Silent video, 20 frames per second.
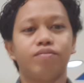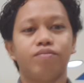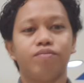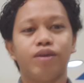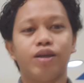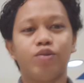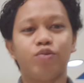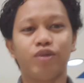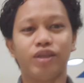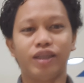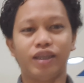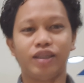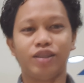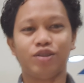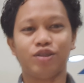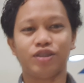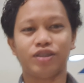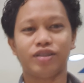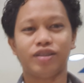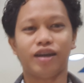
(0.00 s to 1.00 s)
But we need
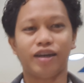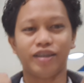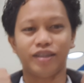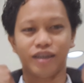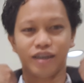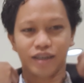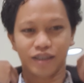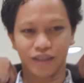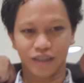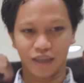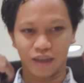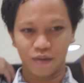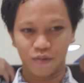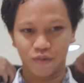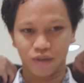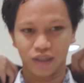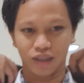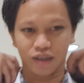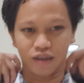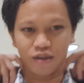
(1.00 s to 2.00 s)
to start our day
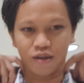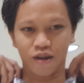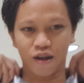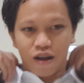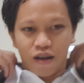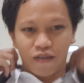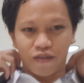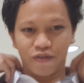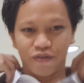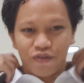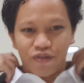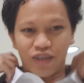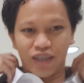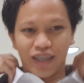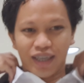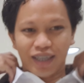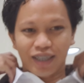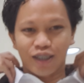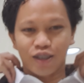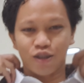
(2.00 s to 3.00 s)
with a
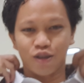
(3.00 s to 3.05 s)
coffee.